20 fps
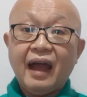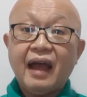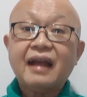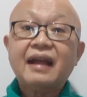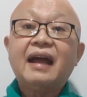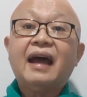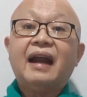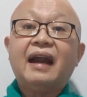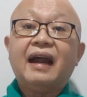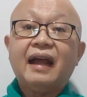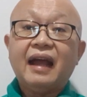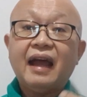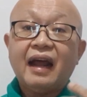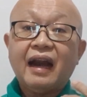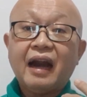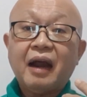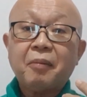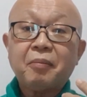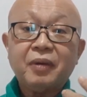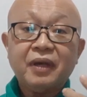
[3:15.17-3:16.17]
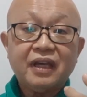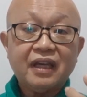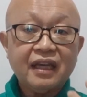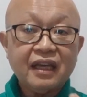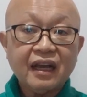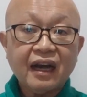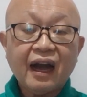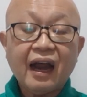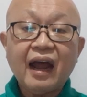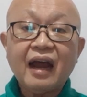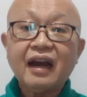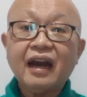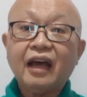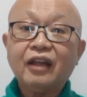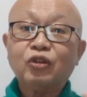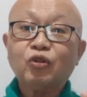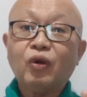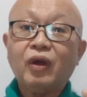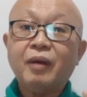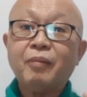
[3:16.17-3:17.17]
Gara-gara pikiran
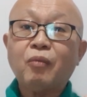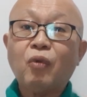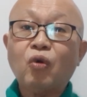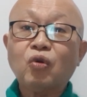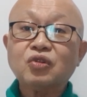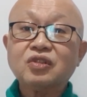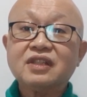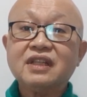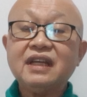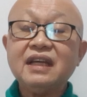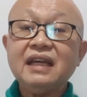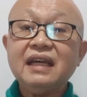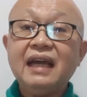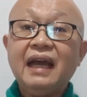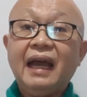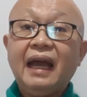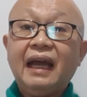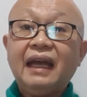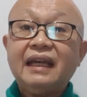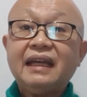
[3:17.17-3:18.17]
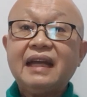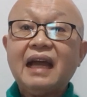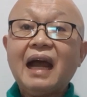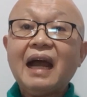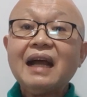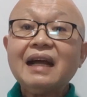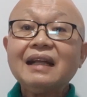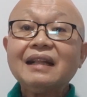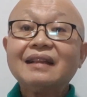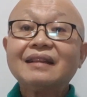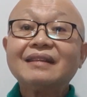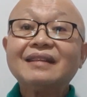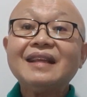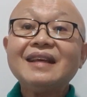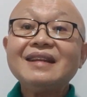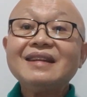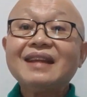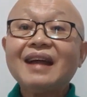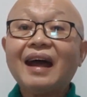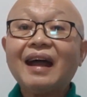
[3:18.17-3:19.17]
atau emosi yang
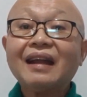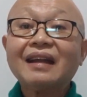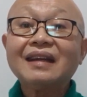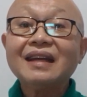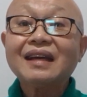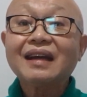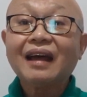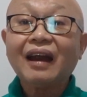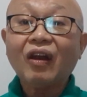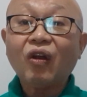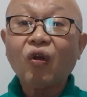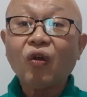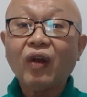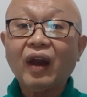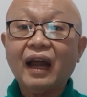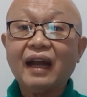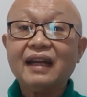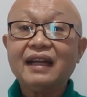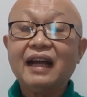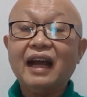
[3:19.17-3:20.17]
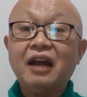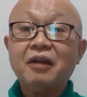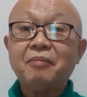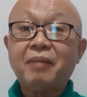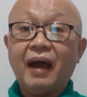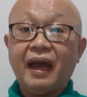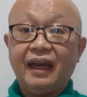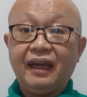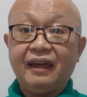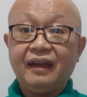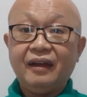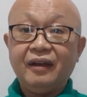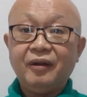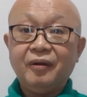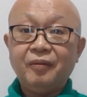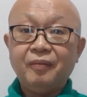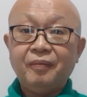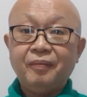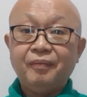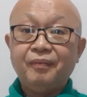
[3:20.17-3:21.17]
tidak dikelola dengan baik.
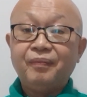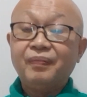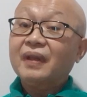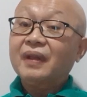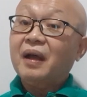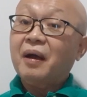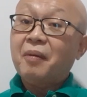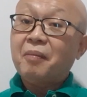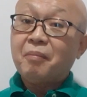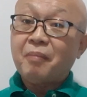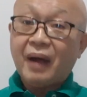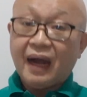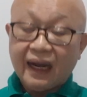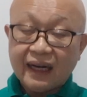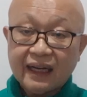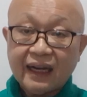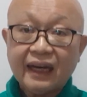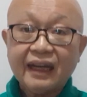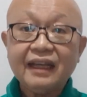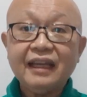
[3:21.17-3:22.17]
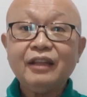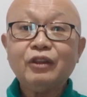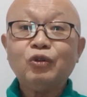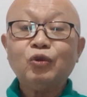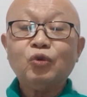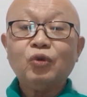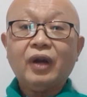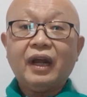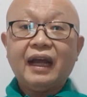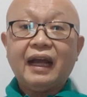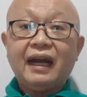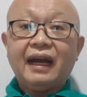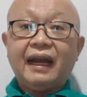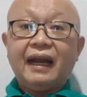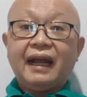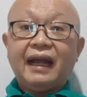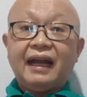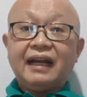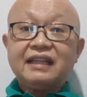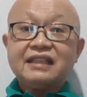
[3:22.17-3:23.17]
Maka dari itu,
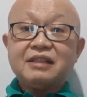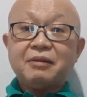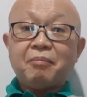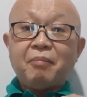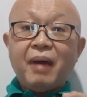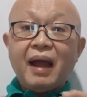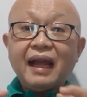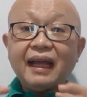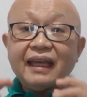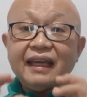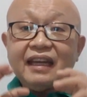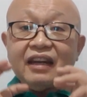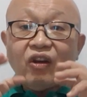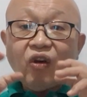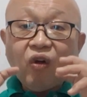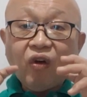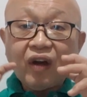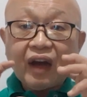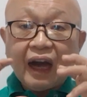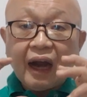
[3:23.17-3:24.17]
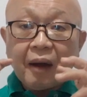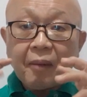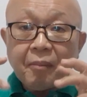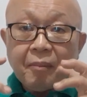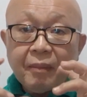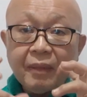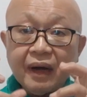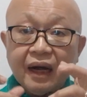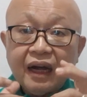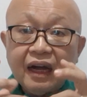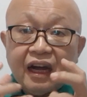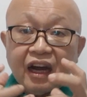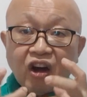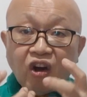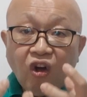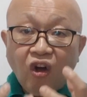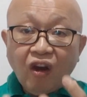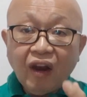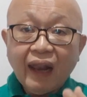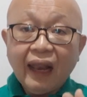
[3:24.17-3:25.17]
rekan-rekan, semakin orang
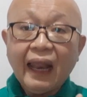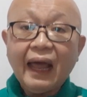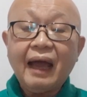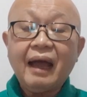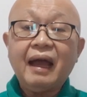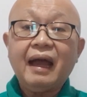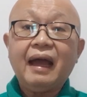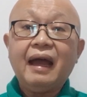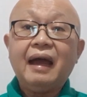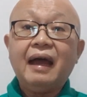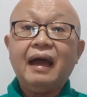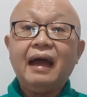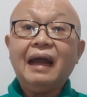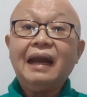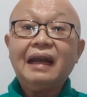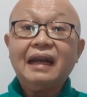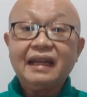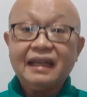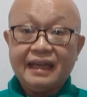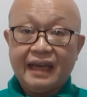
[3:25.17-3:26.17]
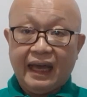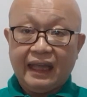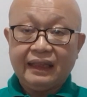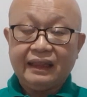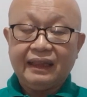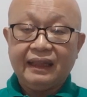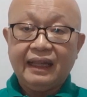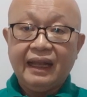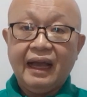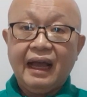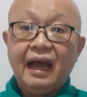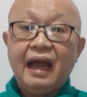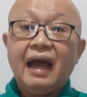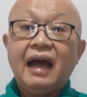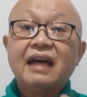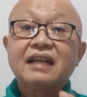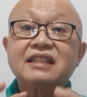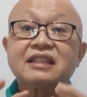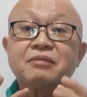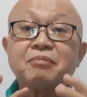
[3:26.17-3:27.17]
mengolah niat
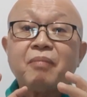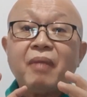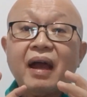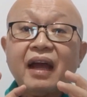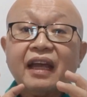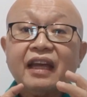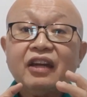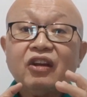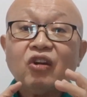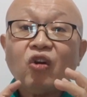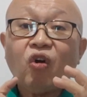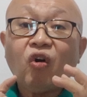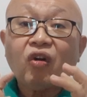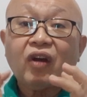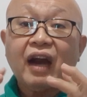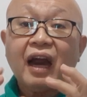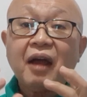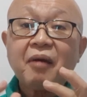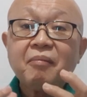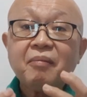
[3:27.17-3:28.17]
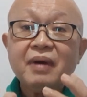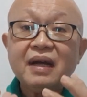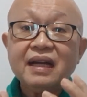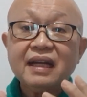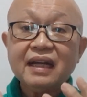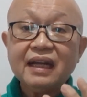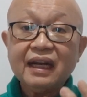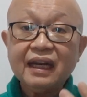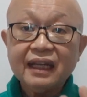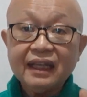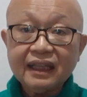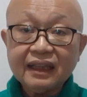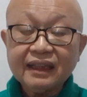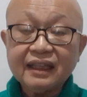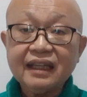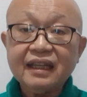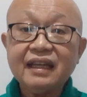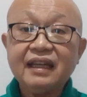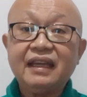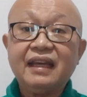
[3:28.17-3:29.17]
semakin orang
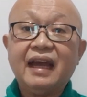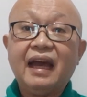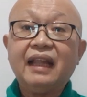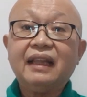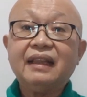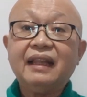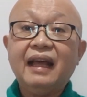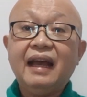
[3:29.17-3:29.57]
meneliti niat